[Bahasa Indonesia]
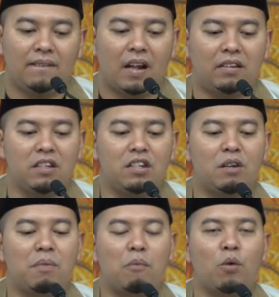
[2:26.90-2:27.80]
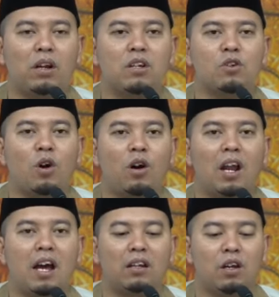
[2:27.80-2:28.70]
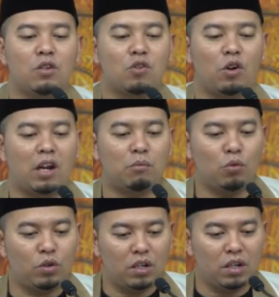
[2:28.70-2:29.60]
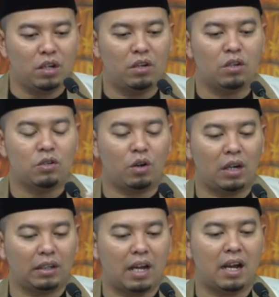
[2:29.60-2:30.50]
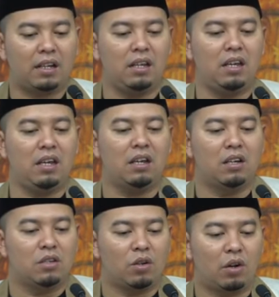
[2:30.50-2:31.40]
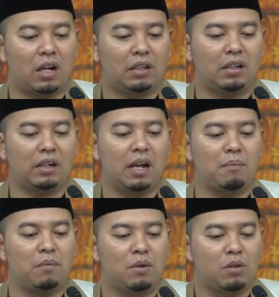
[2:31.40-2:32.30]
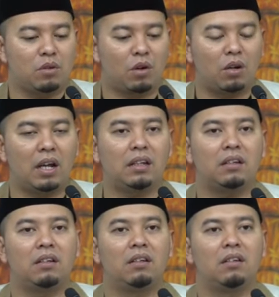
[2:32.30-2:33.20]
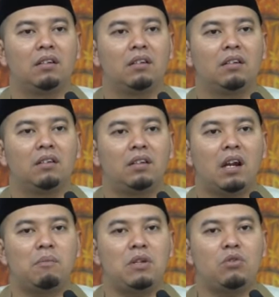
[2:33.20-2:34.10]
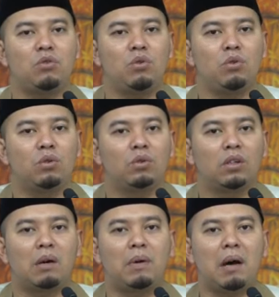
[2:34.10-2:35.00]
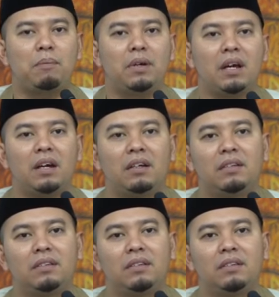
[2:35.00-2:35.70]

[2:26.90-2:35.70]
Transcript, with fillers: Nanti jilbab warna coklat, coklat muda, coklat kaki, coklat krem, coklat tiramisu, tak apa-apa ya.